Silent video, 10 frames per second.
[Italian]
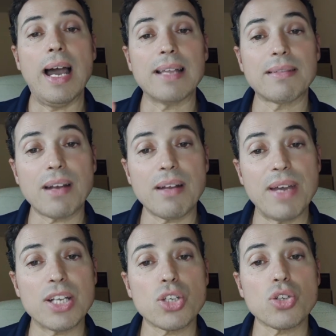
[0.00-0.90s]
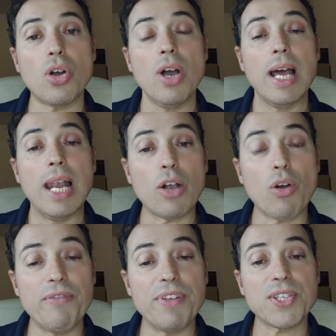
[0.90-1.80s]
attraverso la
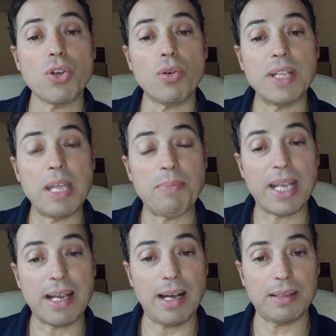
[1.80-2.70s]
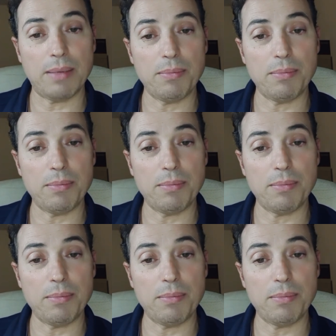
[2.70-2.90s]
confessione dei peccati.